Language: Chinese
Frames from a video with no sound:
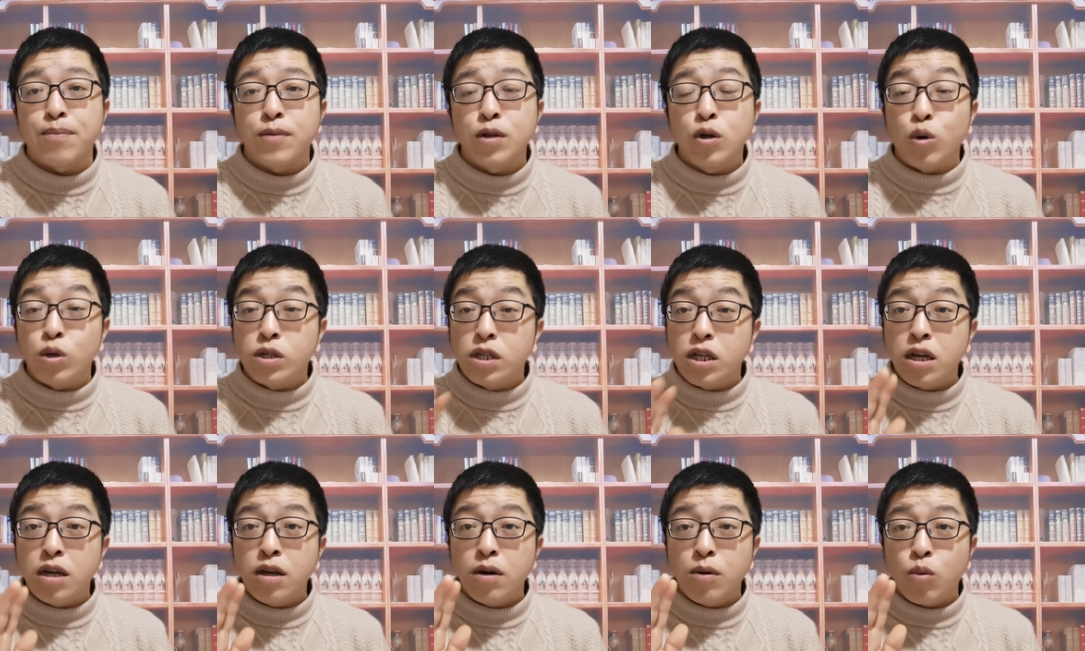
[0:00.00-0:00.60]
有
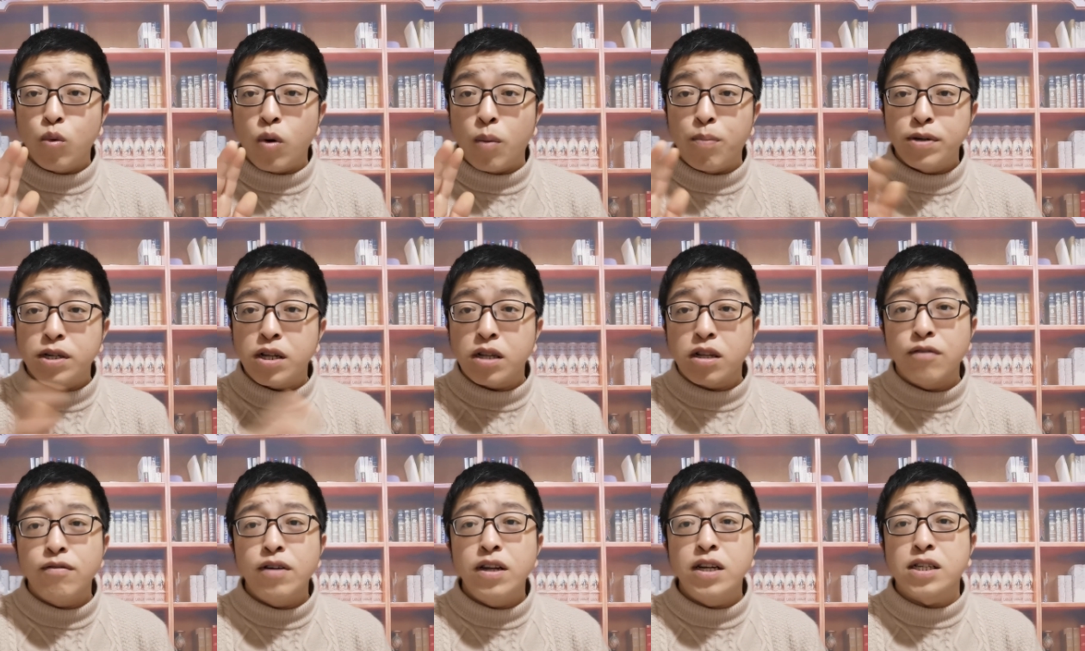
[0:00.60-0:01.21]
些我不知
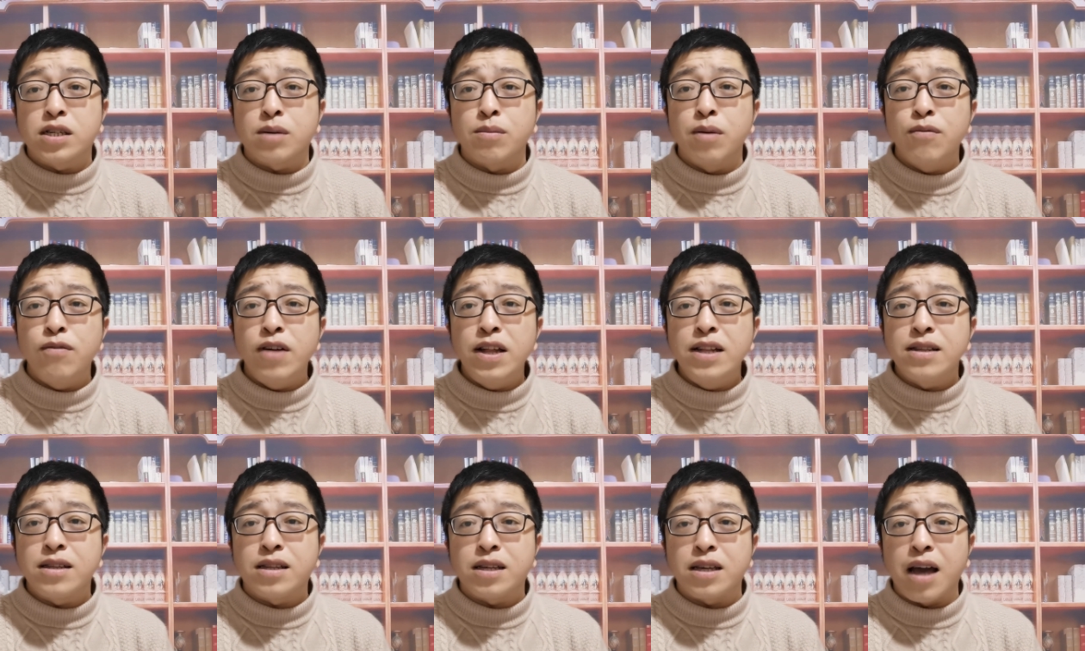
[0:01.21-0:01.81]
道他问了什么
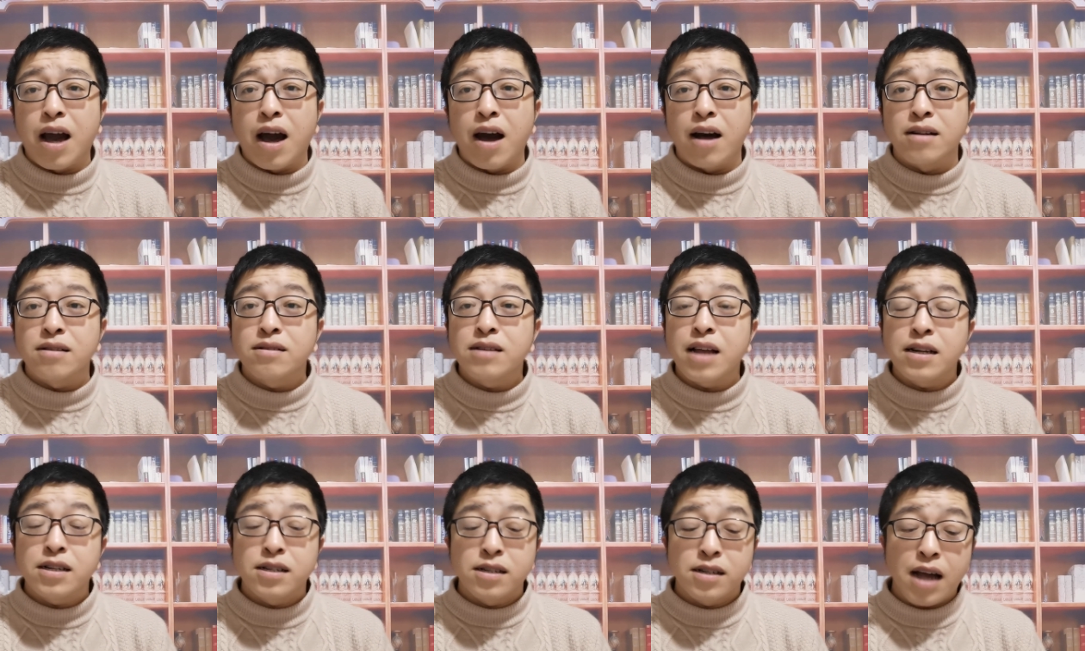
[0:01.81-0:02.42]
问题啊，
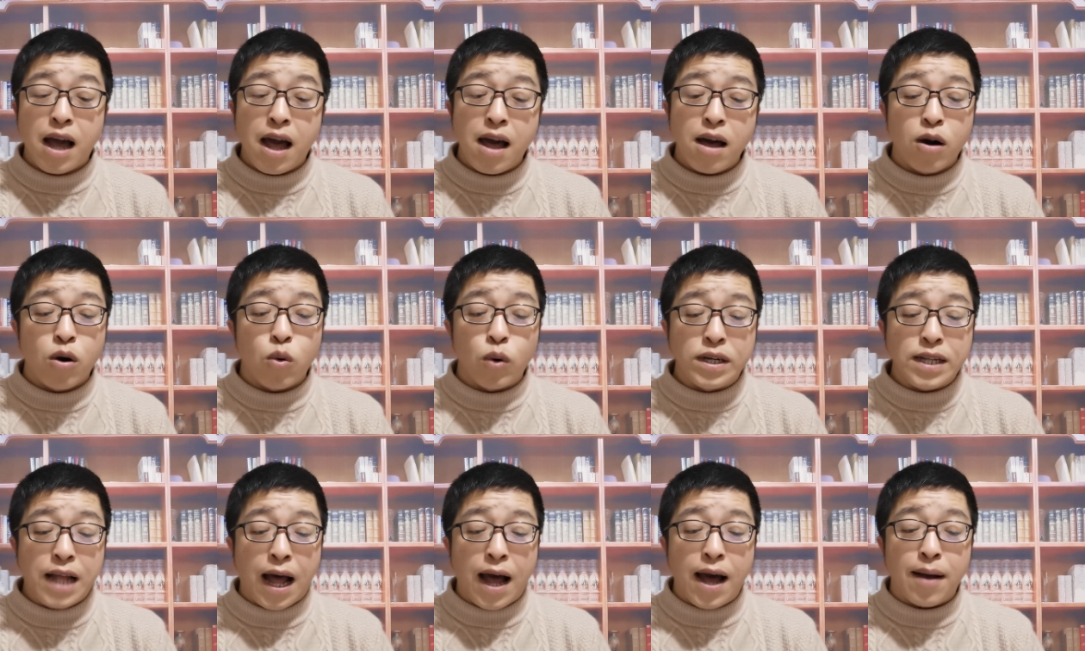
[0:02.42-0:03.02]
但是看
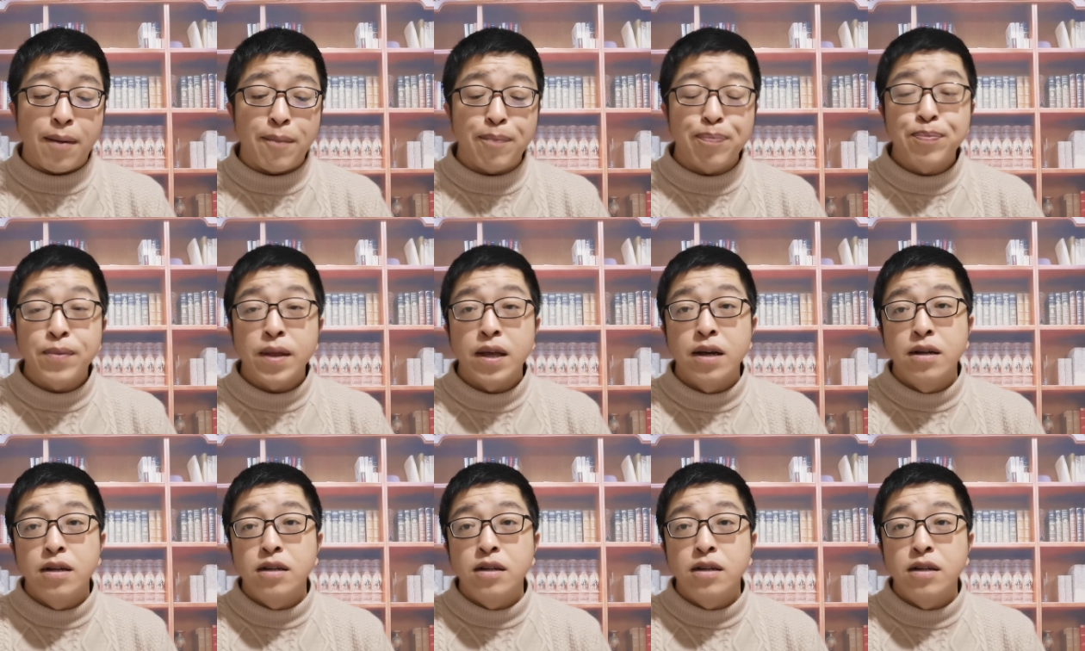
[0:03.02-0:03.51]
回答，